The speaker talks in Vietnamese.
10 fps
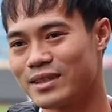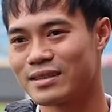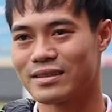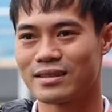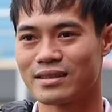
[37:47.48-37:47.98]
mình
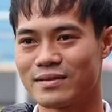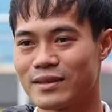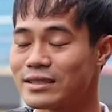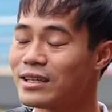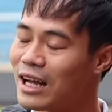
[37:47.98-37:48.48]

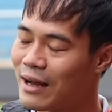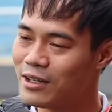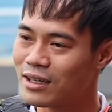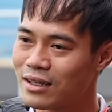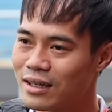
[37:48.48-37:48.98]
và rất là áp
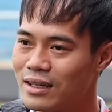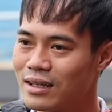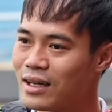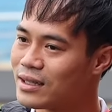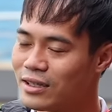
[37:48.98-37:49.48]
lực.
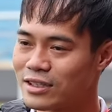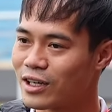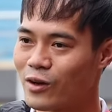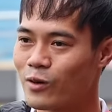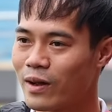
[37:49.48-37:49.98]
Đường trận
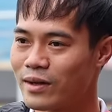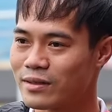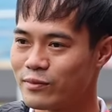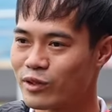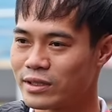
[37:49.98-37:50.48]
đấu đối với em là
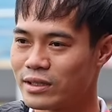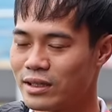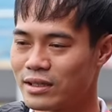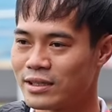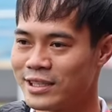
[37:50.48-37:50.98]
một
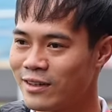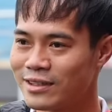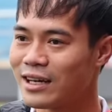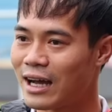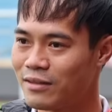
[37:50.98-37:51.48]
trận chiến này
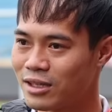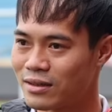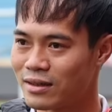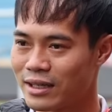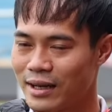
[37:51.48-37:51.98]
rất là áp lực
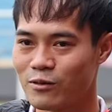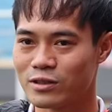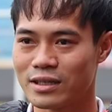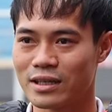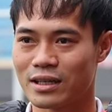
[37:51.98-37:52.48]
rồi. Em luôn
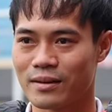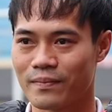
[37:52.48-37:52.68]
suy nghĩ là